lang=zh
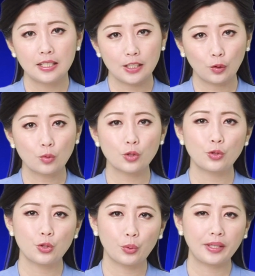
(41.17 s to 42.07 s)
这公
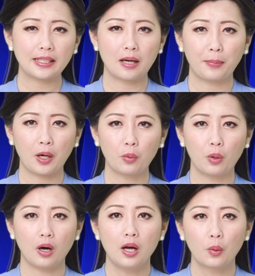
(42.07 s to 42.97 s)
众聚会呢，包
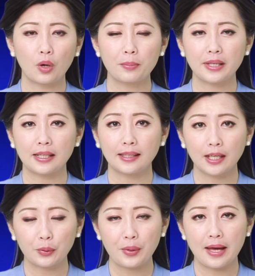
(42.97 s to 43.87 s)
括关闭
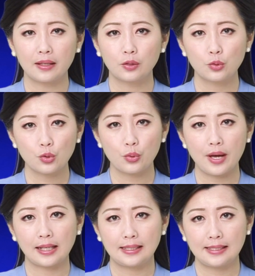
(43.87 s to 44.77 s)
电影院、剧
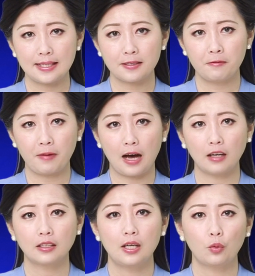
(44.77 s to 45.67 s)
院、健身
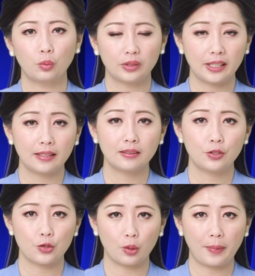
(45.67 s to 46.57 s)
房、舞厅、
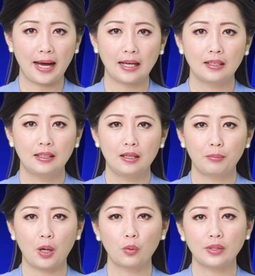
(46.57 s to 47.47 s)
酒吧，
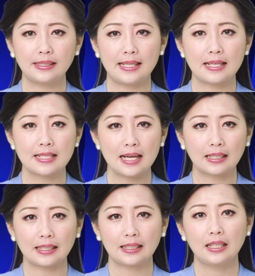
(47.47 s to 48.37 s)
包括一些
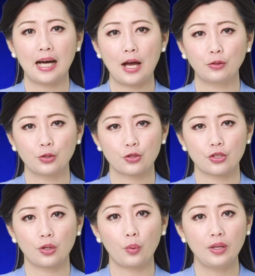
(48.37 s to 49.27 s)
丧礼，还有就
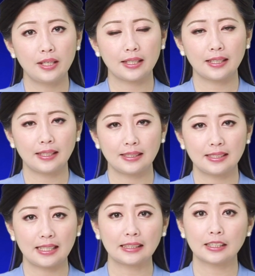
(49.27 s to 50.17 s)
是婚礼以及
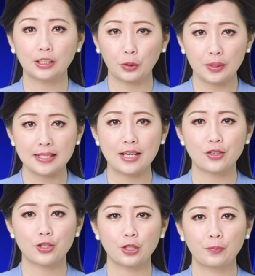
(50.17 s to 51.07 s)
其他的体育赛
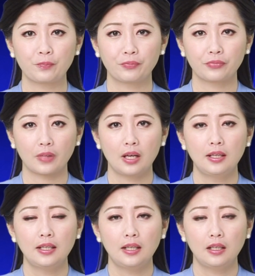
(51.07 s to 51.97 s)
事。
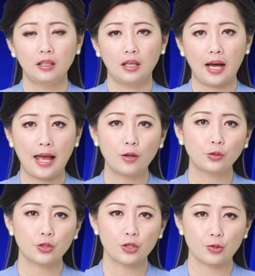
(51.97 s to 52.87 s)
还有
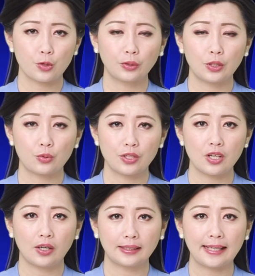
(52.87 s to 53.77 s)
就是所有的学
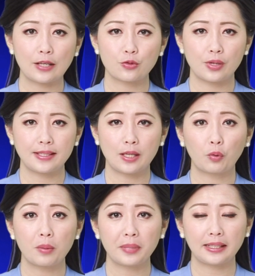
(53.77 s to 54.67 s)
校和大学将
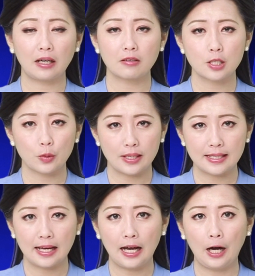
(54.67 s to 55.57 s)
关闭到四月三